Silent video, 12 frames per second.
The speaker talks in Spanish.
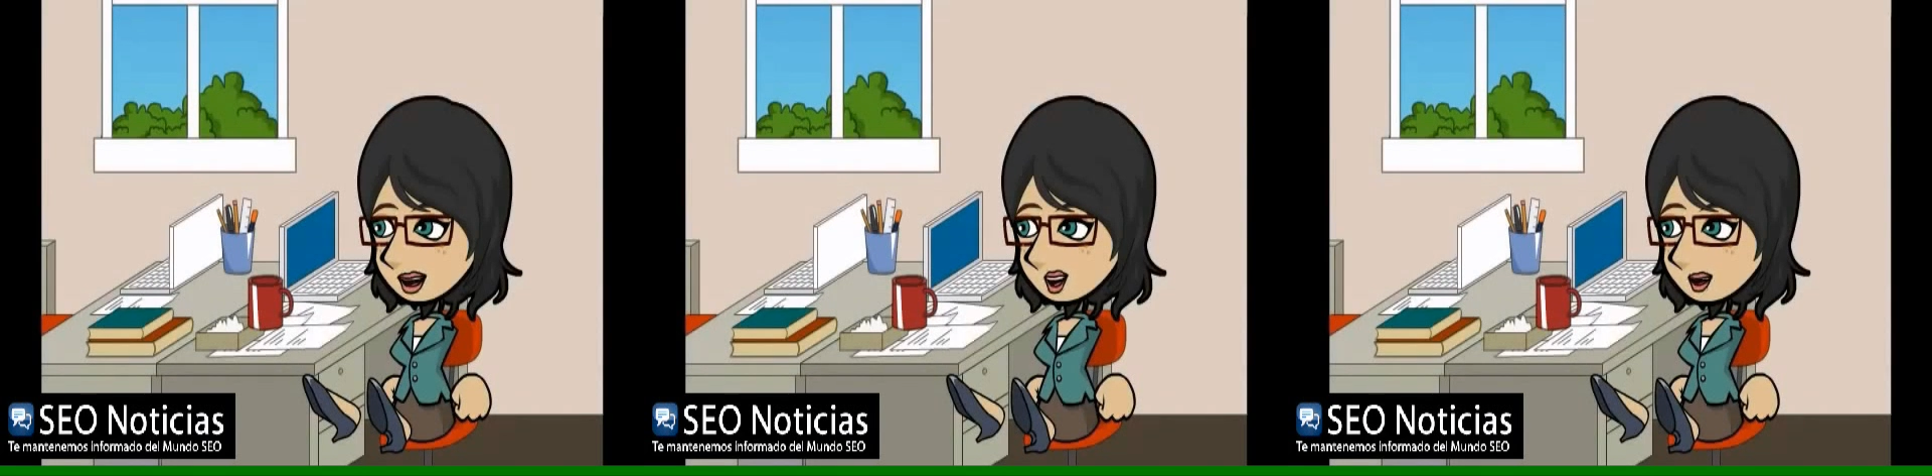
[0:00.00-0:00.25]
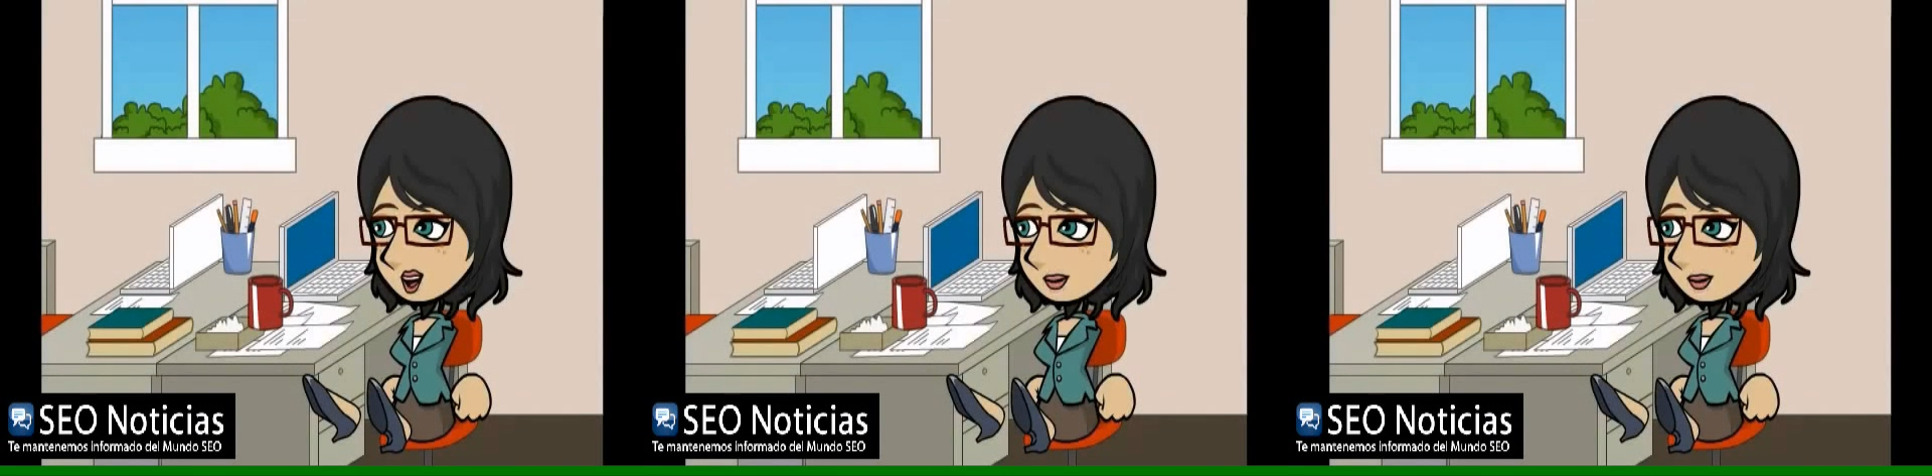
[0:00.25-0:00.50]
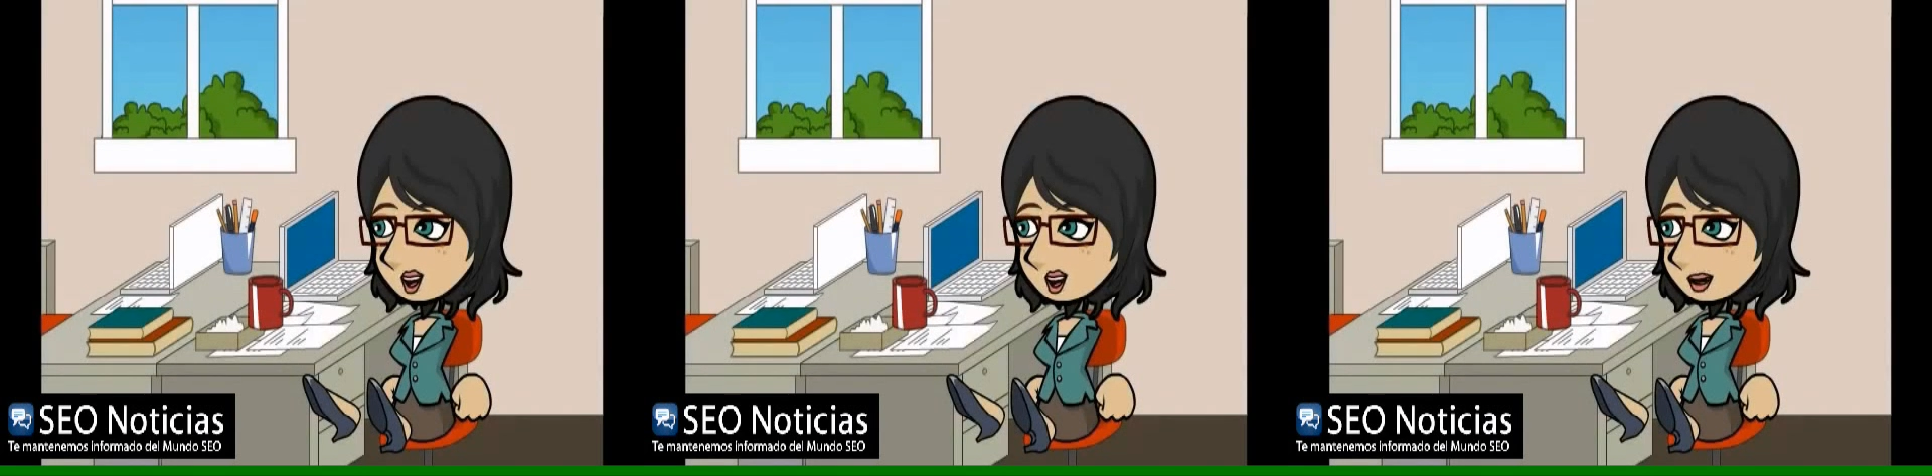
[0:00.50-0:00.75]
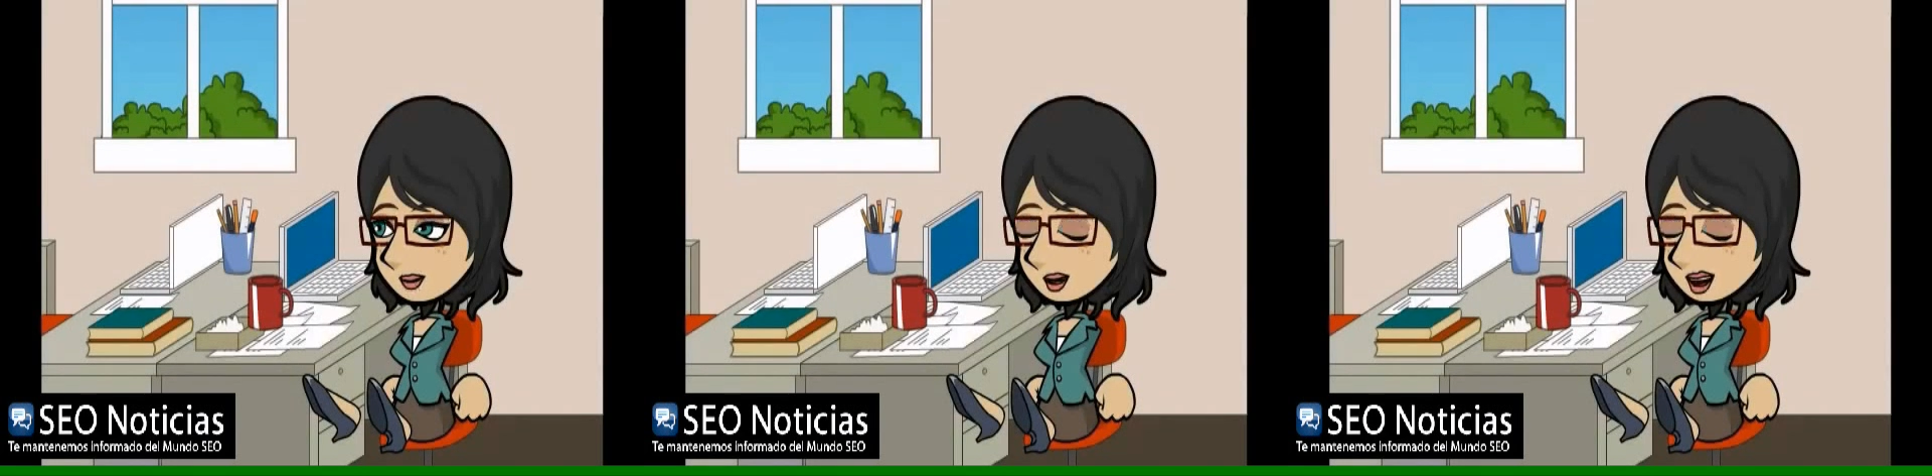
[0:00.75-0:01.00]
no sé
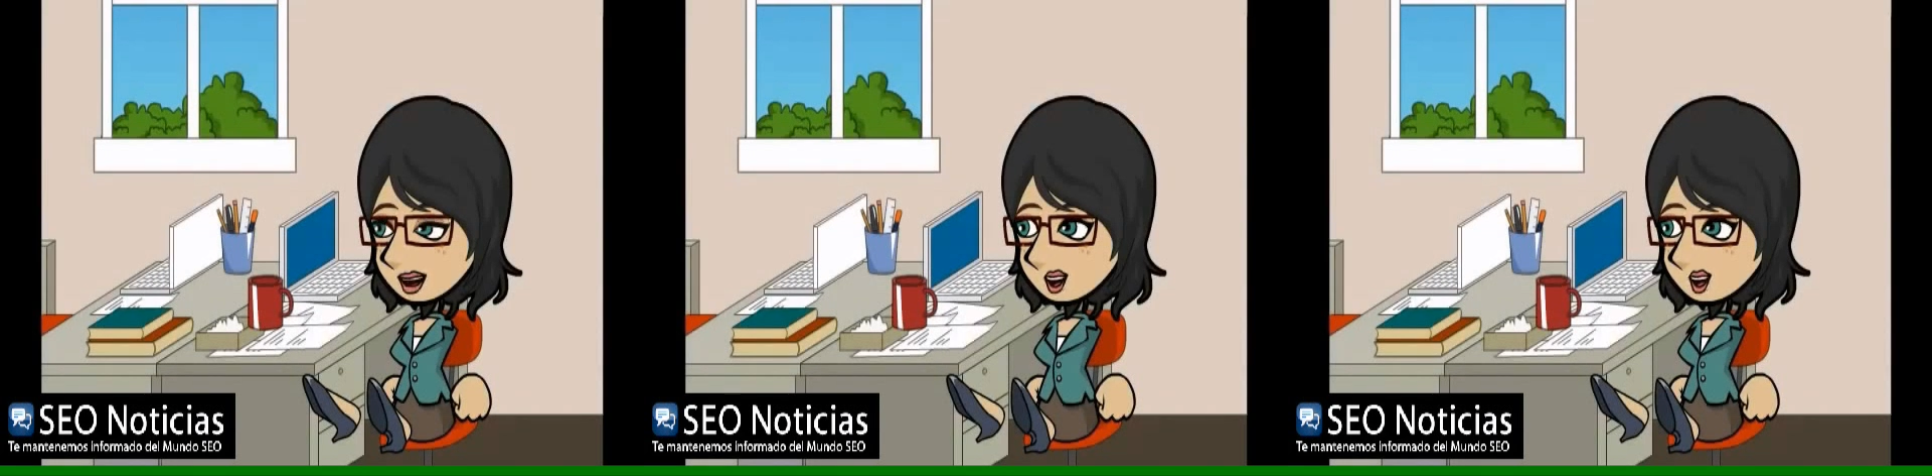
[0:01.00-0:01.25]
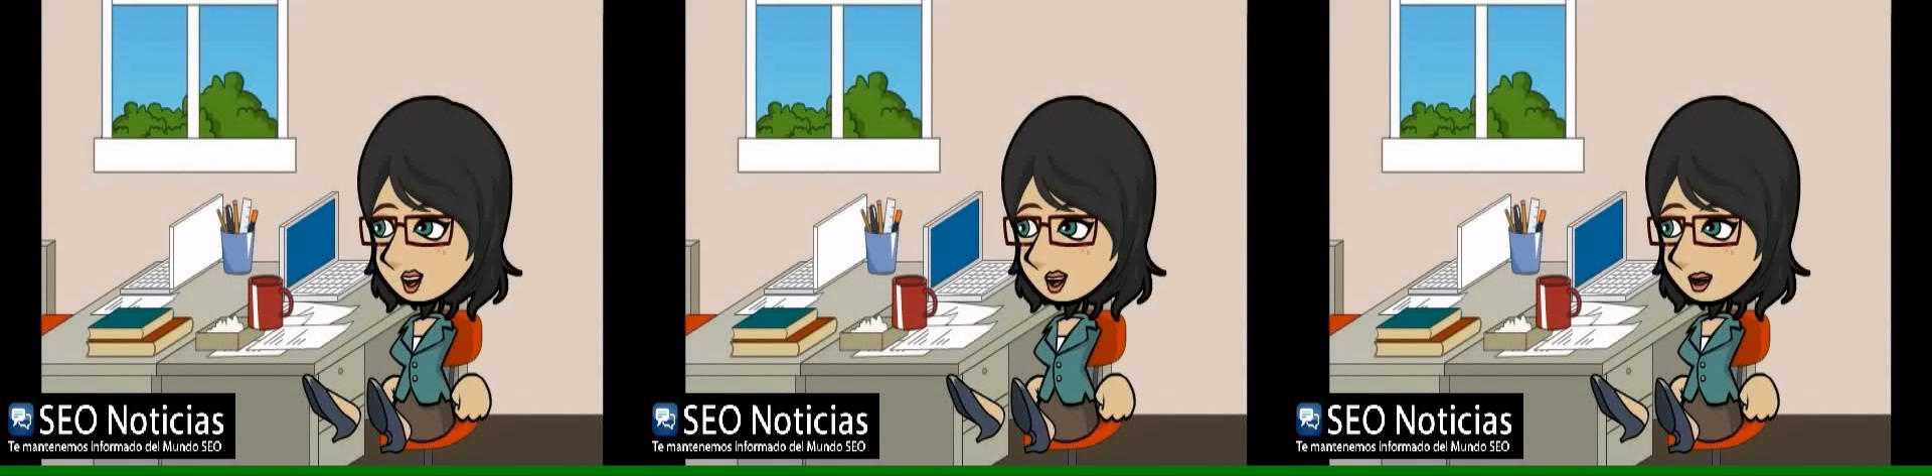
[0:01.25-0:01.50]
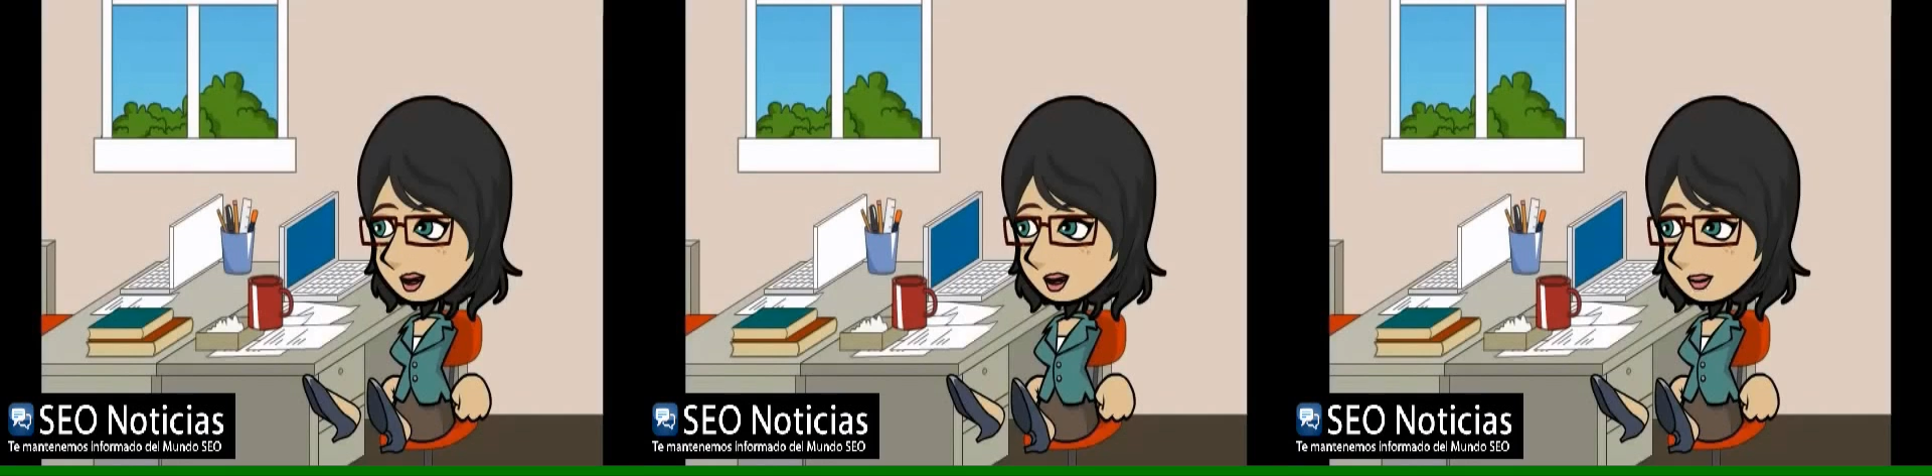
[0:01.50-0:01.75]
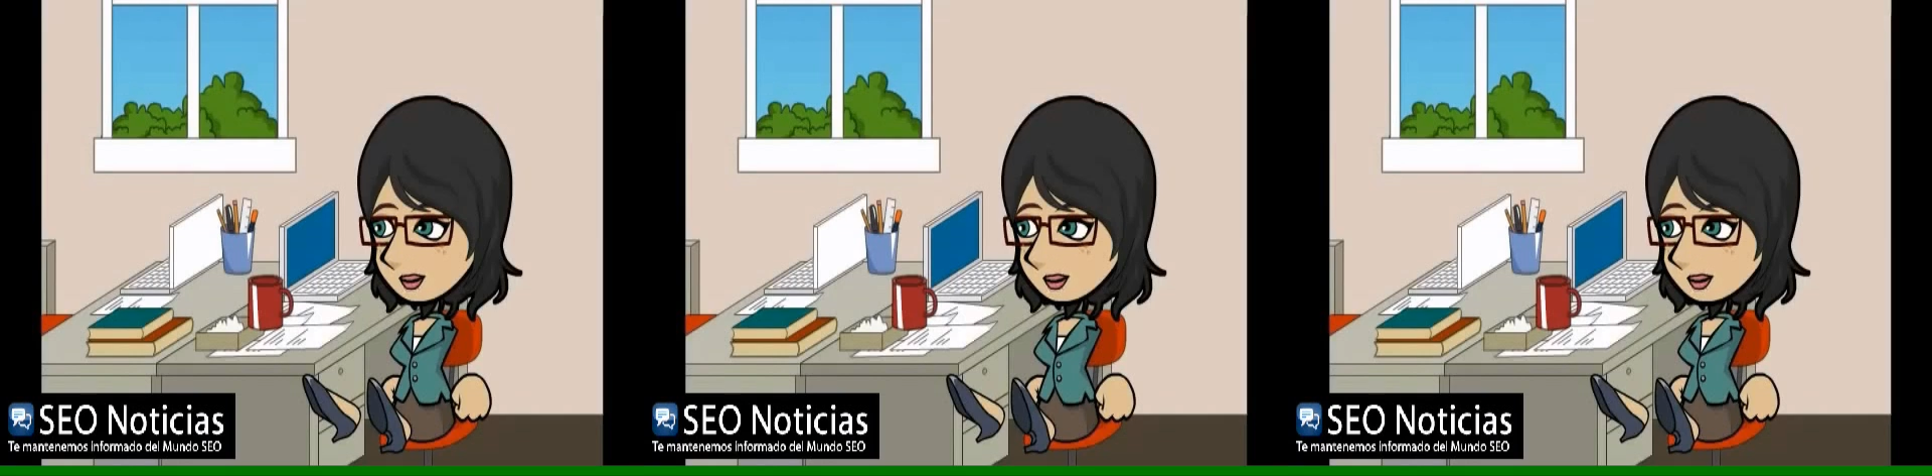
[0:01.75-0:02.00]
qué más puedo
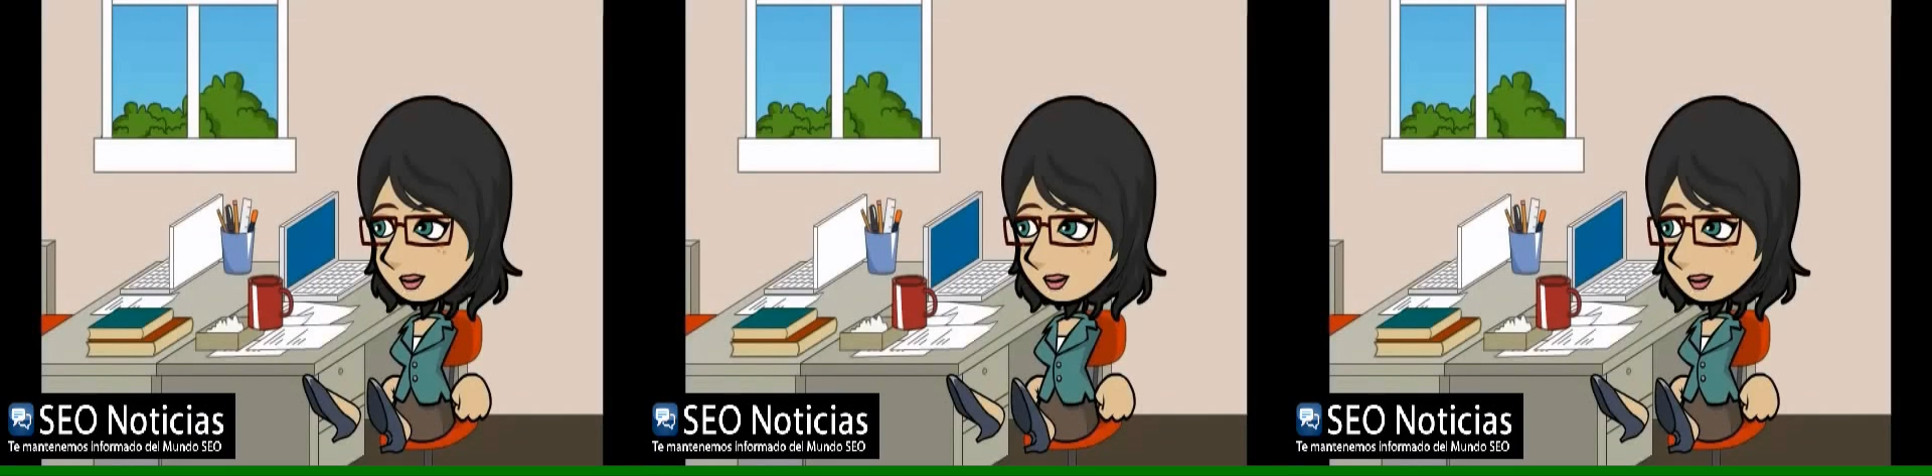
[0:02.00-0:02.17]
hacer.